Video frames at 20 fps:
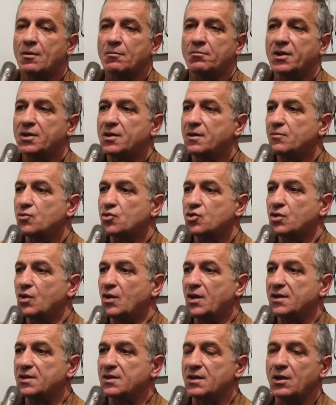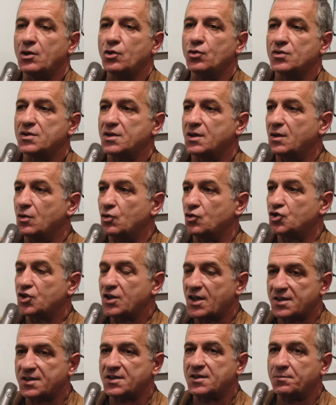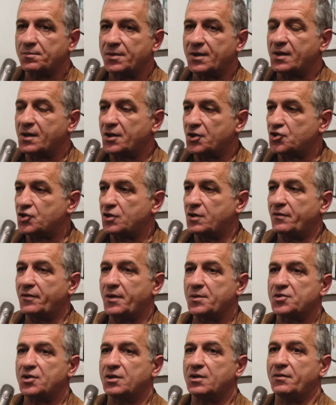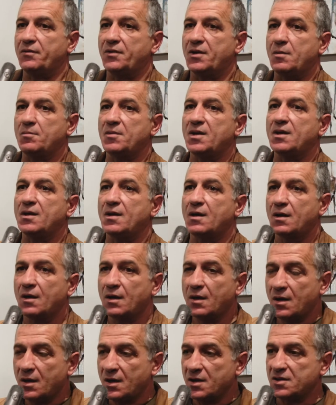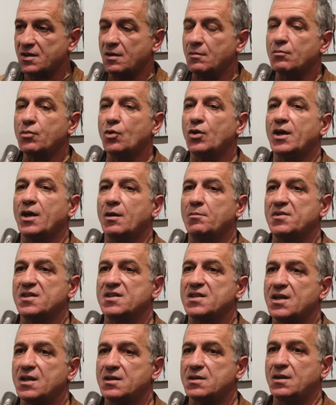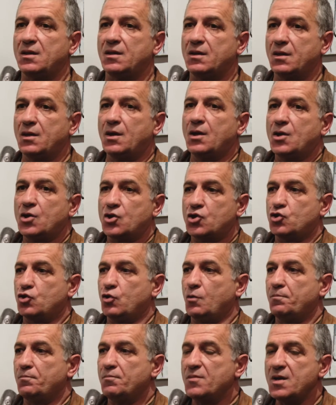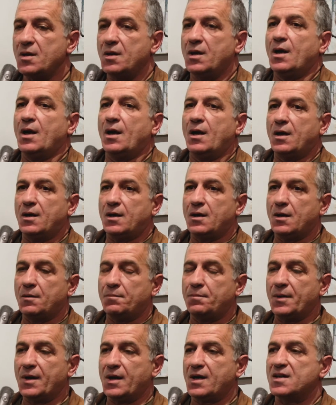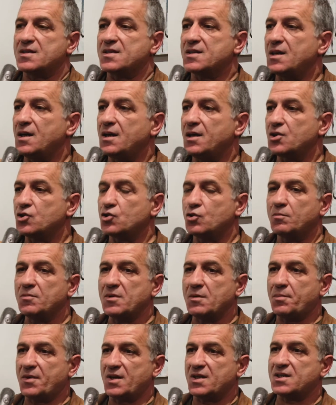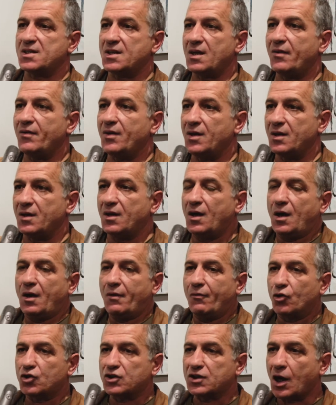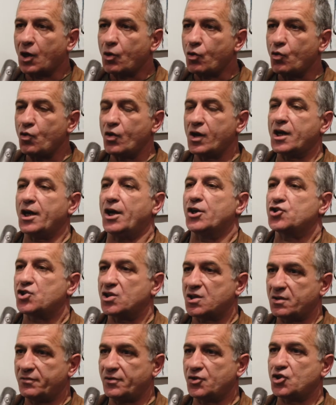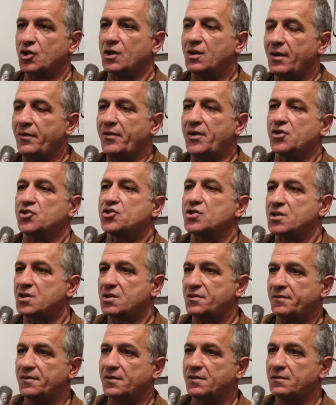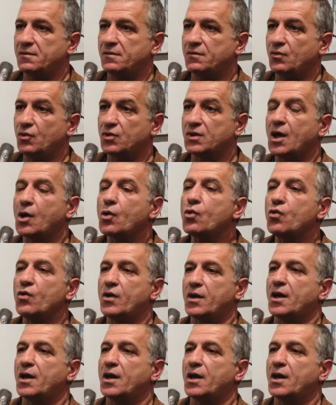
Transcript: Потому что эти люди и сейчас теперешние вообще-то времена, тем более обязательно, чтобы мы э, показали, чтобы мы представили вот такое качество человечества. Вот такое